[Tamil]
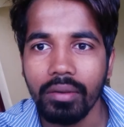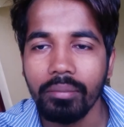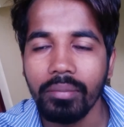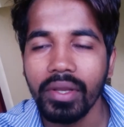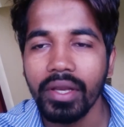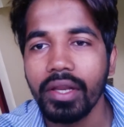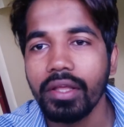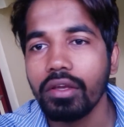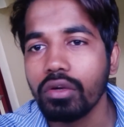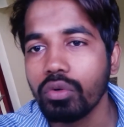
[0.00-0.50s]

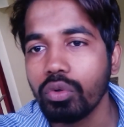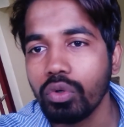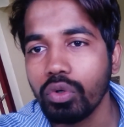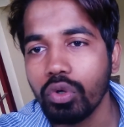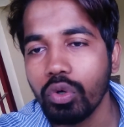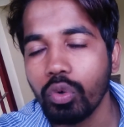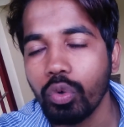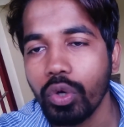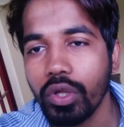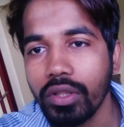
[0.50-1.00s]
மீனிங்கை
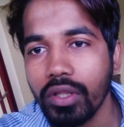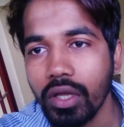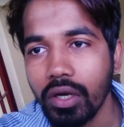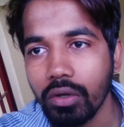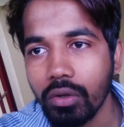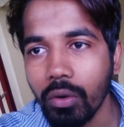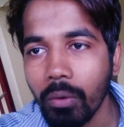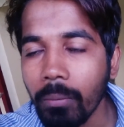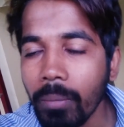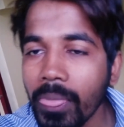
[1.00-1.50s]
கொடுக்கக்கூடியதாக
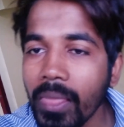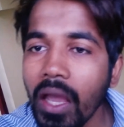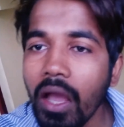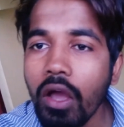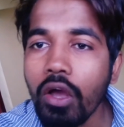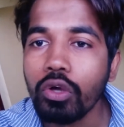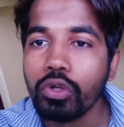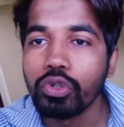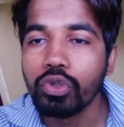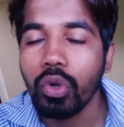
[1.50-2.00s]
இருக்கும்
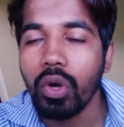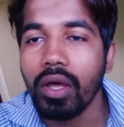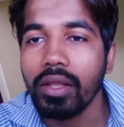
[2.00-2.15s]
ஸோ